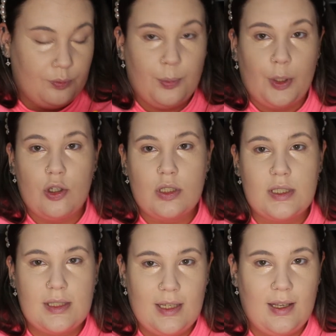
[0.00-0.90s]
pero este
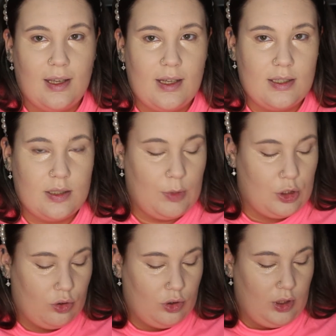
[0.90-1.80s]
sí que es mi
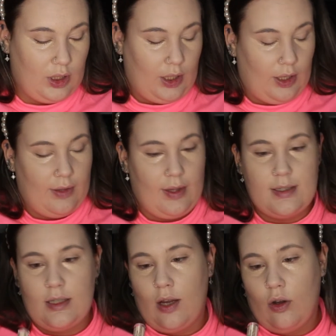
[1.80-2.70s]
tono que de
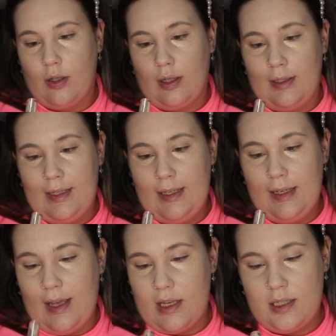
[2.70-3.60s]
esta
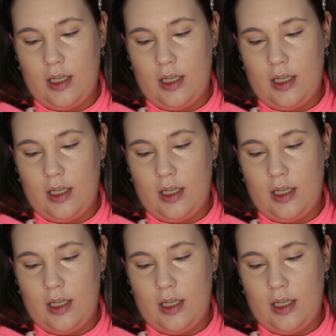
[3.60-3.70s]
línea es